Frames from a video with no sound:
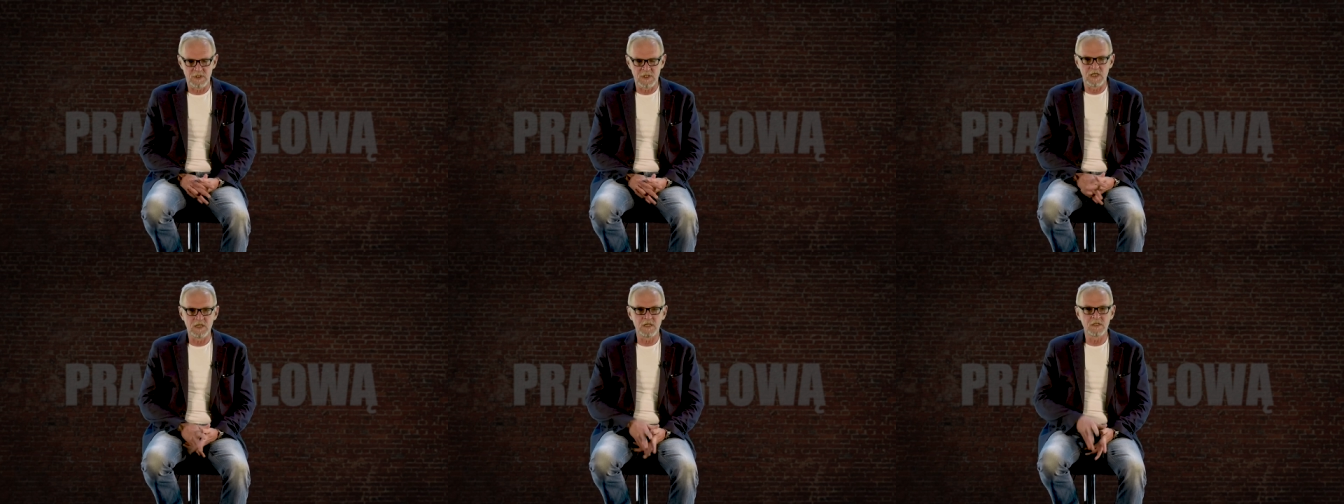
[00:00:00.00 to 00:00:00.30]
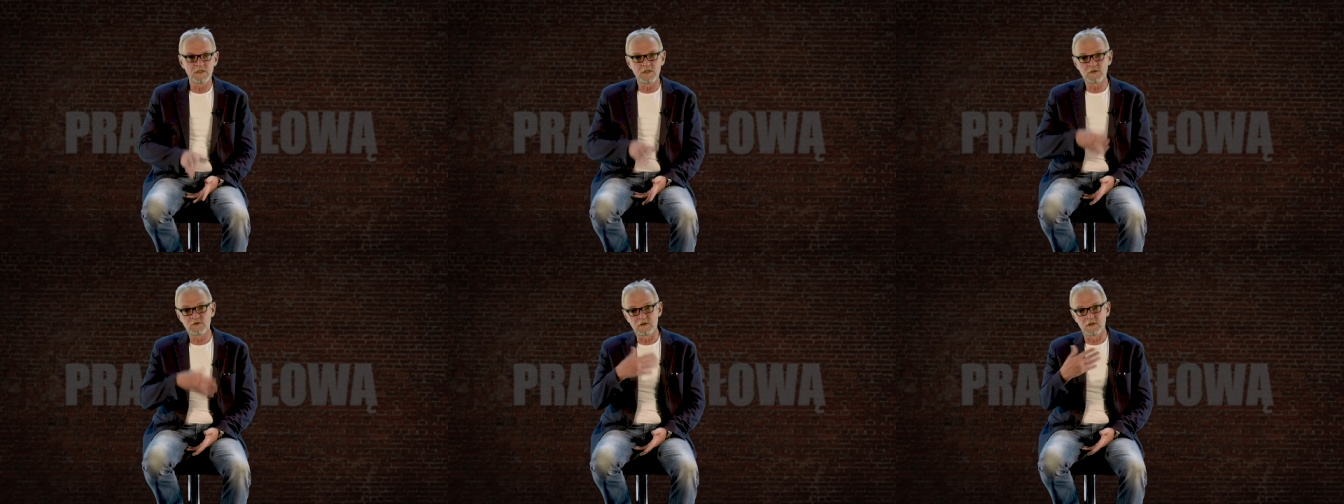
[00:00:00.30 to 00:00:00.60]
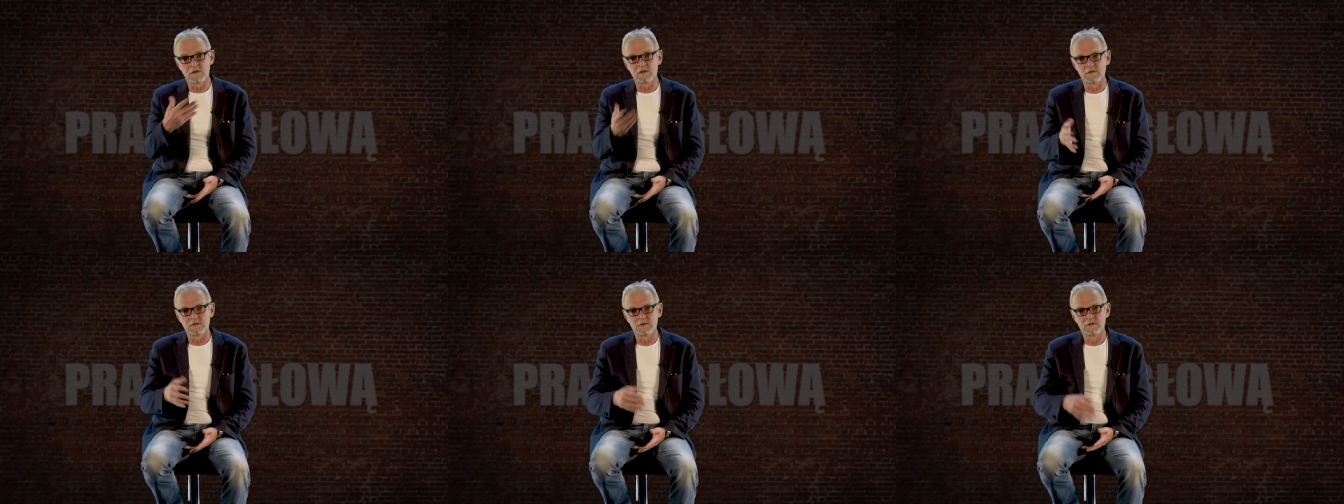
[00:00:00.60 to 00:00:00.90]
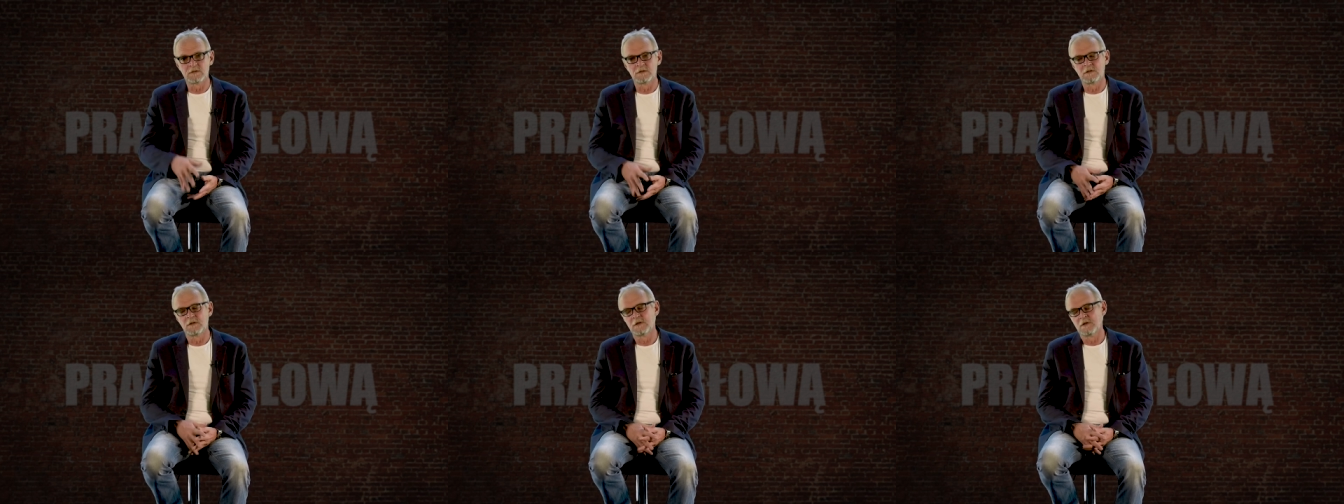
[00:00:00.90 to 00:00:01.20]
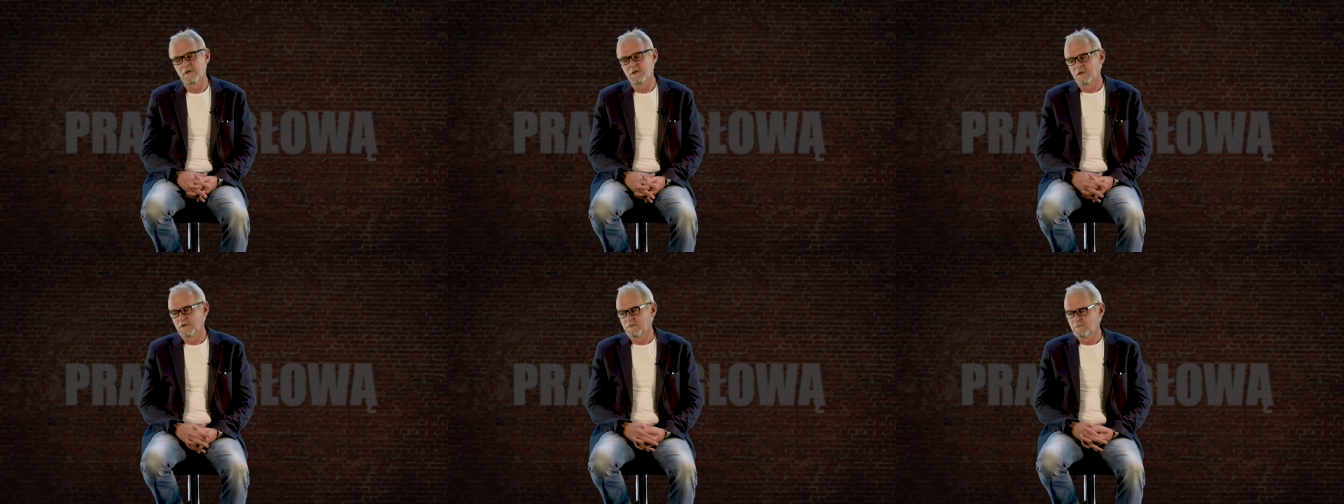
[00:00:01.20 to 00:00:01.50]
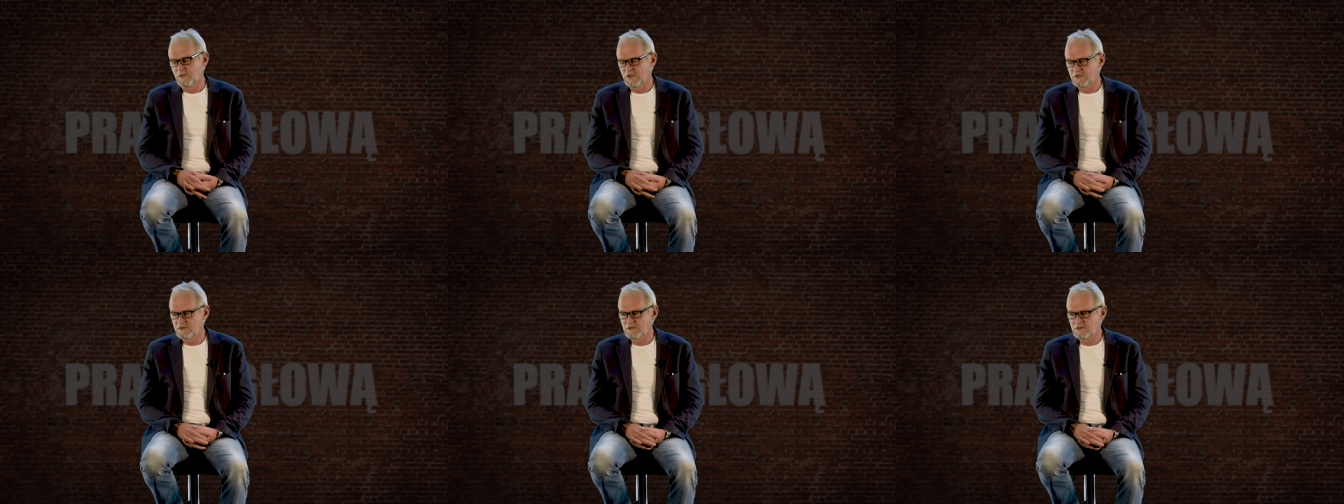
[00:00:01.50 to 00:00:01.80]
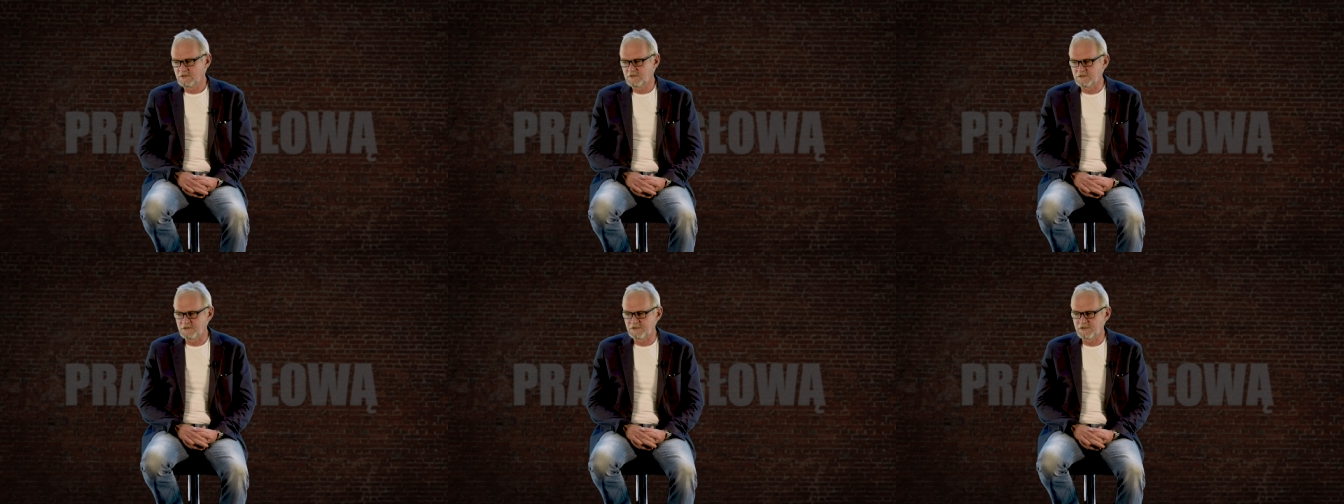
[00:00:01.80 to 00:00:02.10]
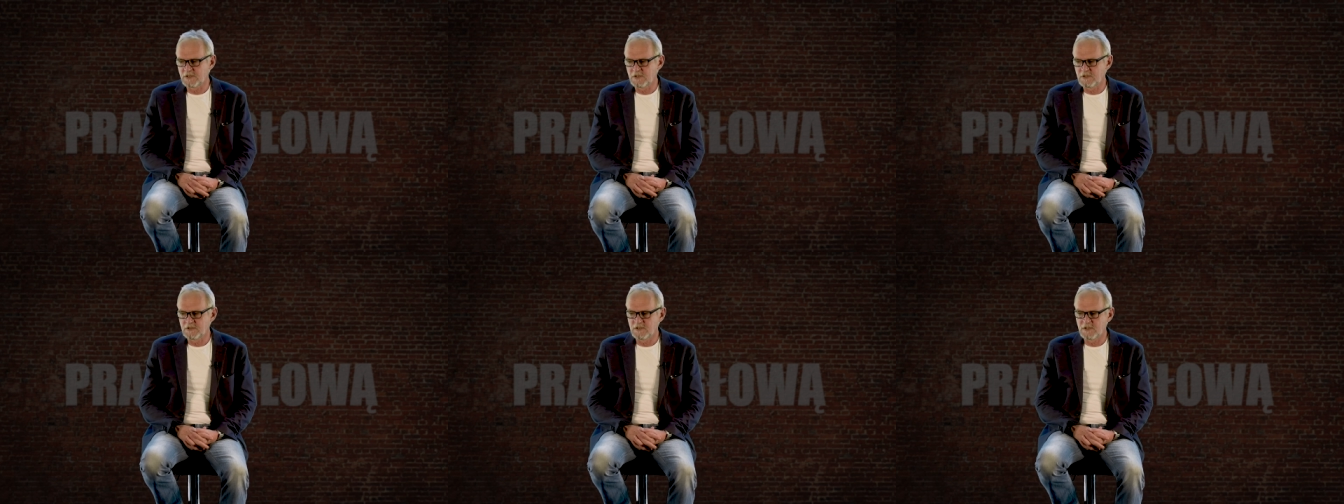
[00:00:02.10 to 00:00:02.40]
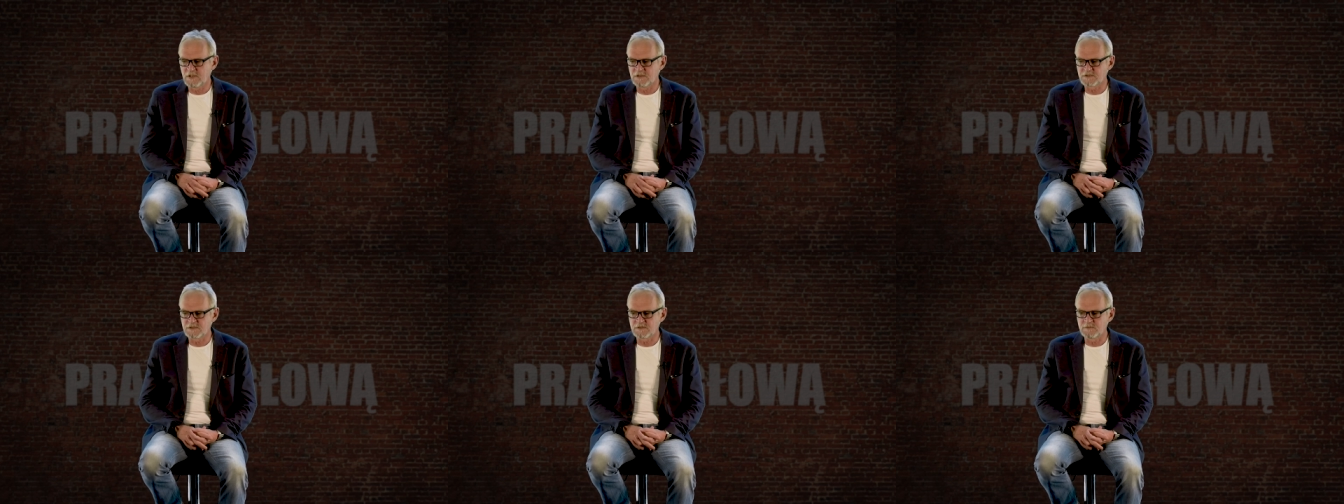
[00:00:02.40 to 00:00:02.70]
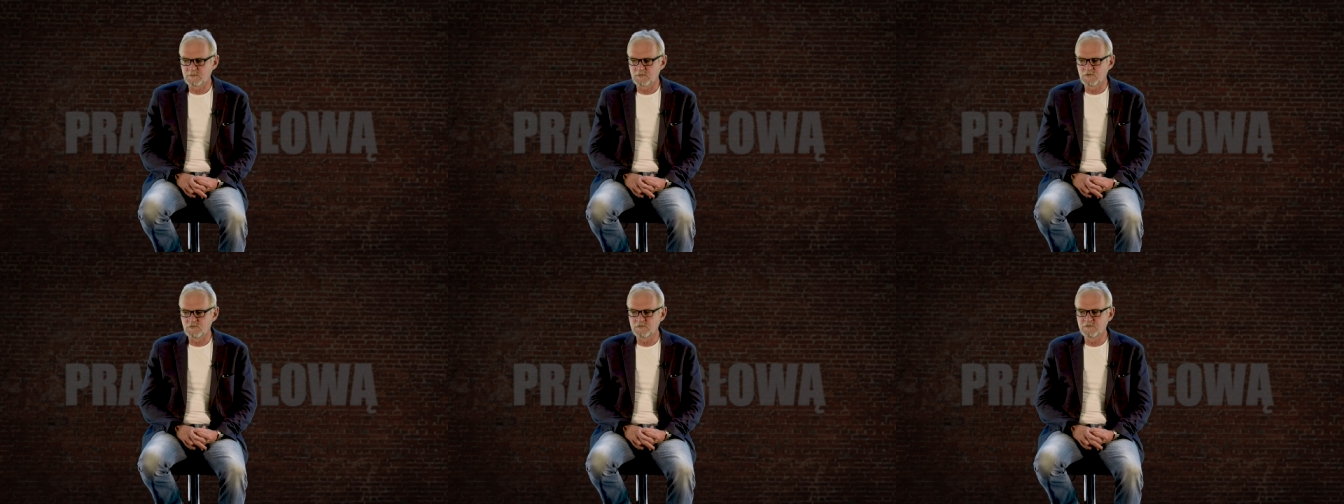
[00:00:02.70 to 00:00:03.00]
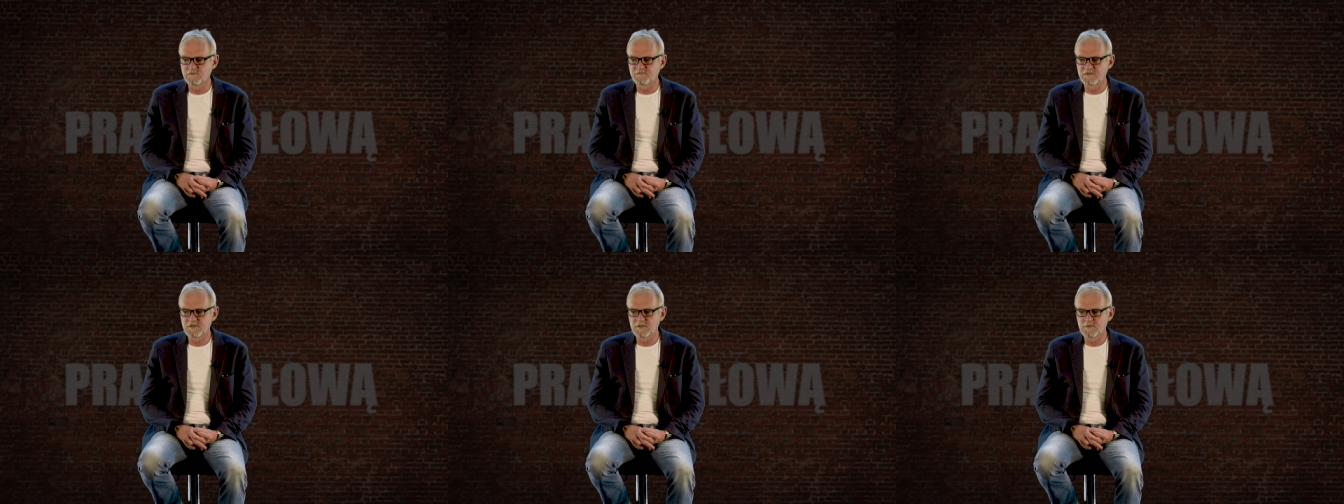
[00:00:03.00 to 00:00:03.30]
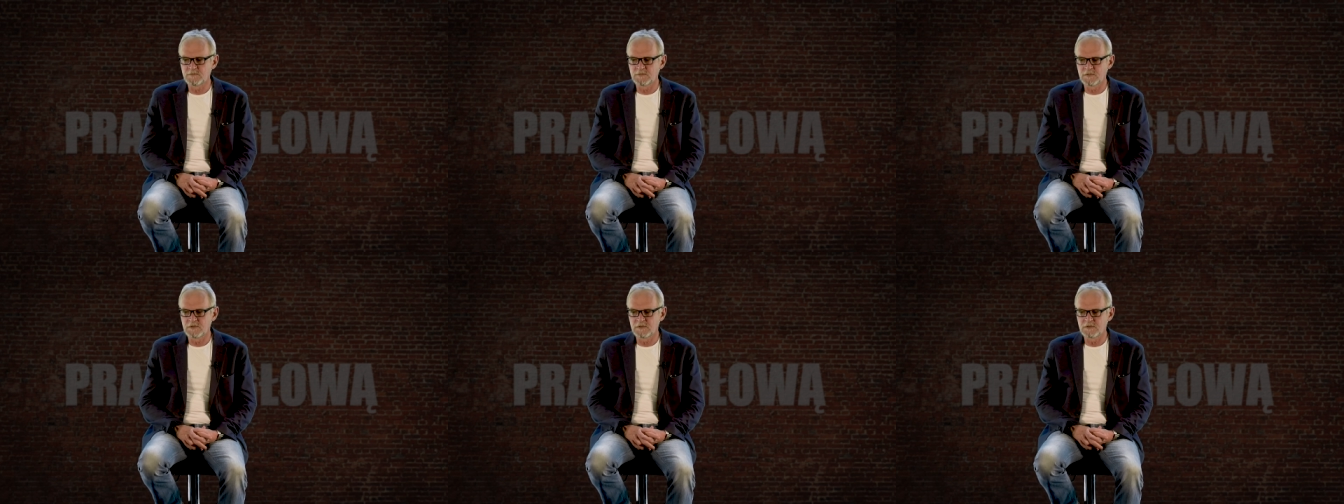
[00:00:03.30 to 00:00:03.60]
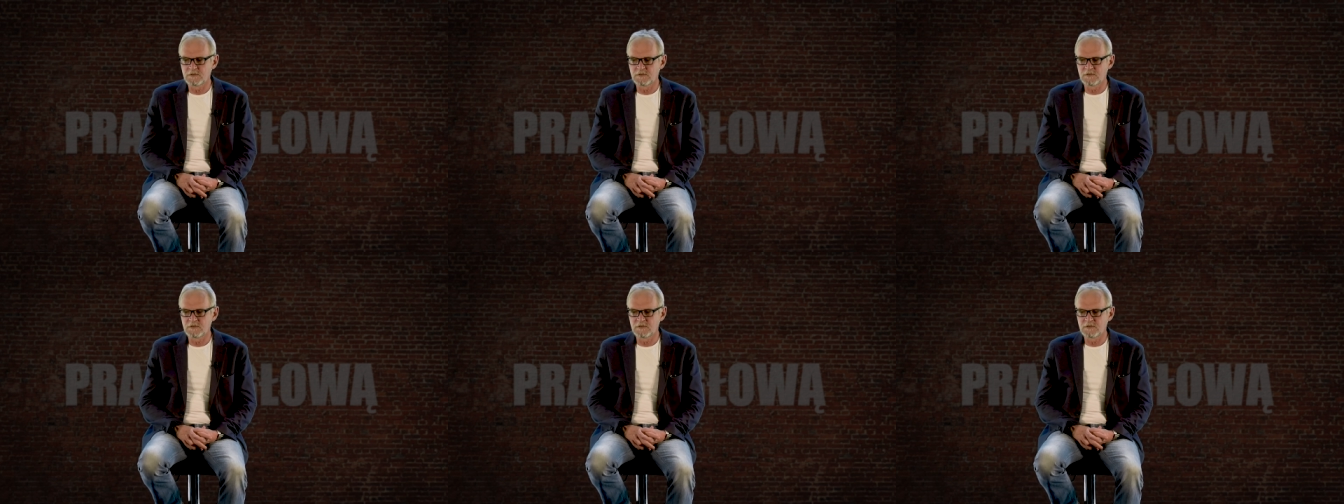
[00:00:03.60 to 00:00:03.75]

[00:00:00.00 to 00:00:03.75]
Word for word: Ale nie to, będzie dzisiaj naszym głównym